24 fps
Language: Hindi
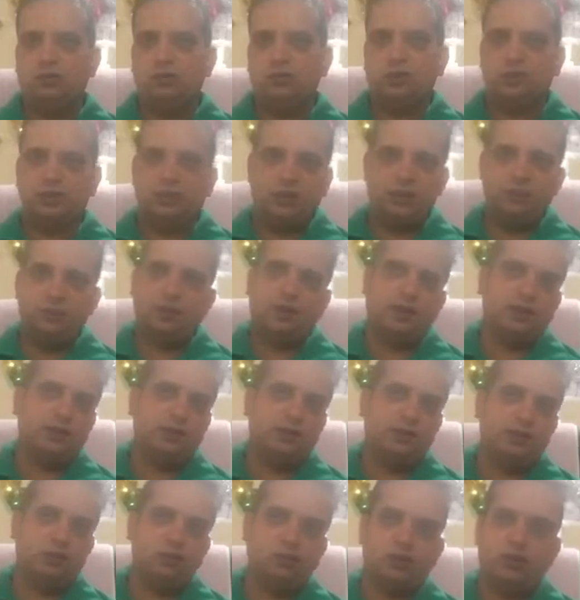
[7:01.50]
जितनी
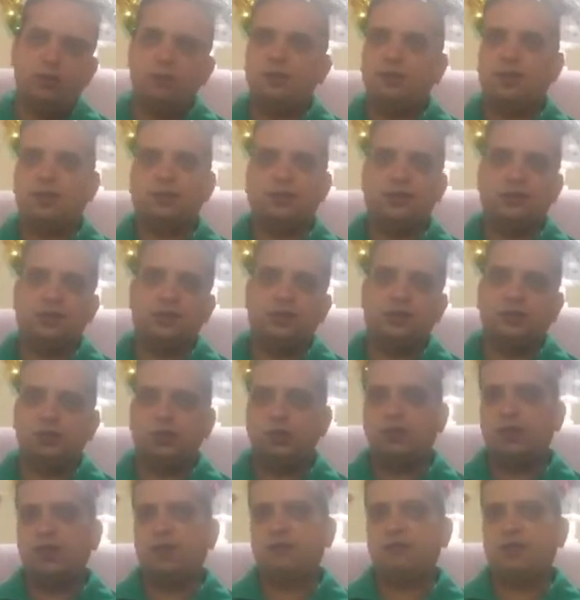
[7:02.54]
मंगाते हैं उतनी मंगाते हैं जितने
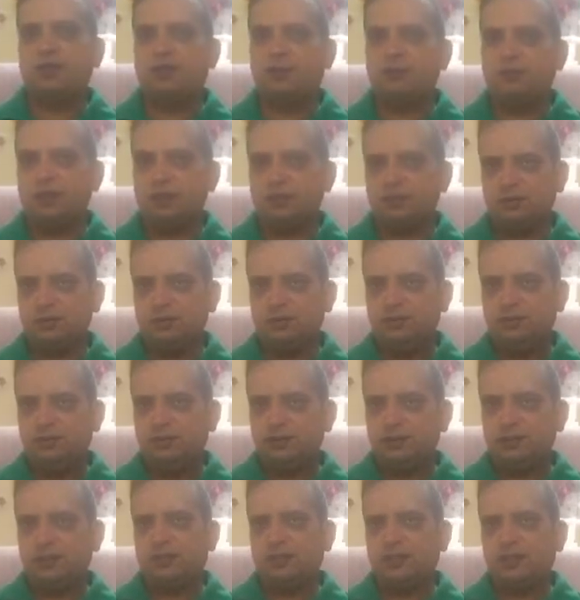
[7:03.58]
स्टूडेंट हमारे पास
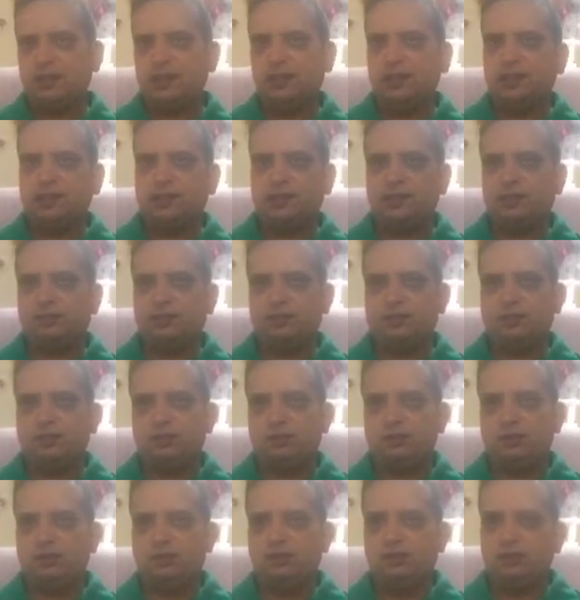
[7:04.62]
सीखने के लिए आते हैं बस
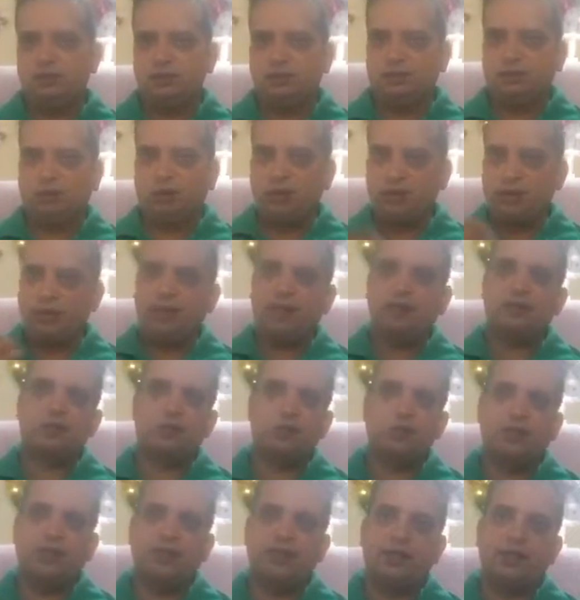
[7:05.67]
जब कोई नया
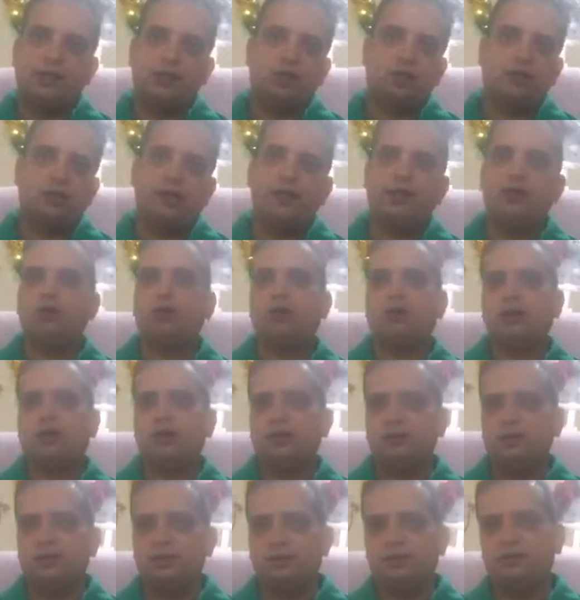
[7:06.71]
स्टूडेंट आएगा तो नई ऑर्डर कर
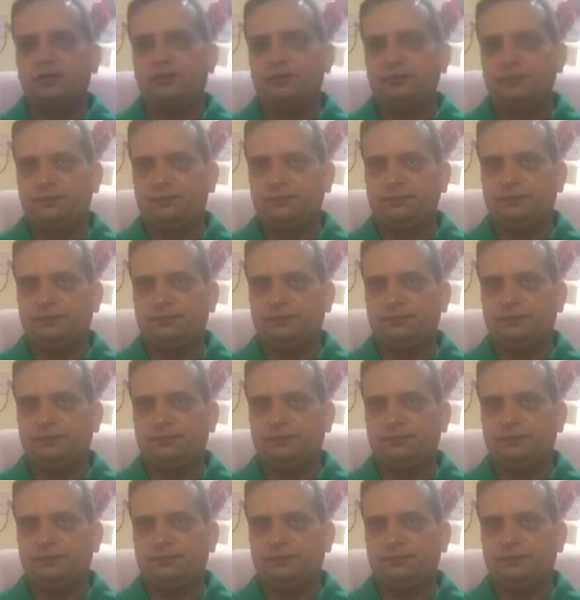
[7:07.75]
देते हैं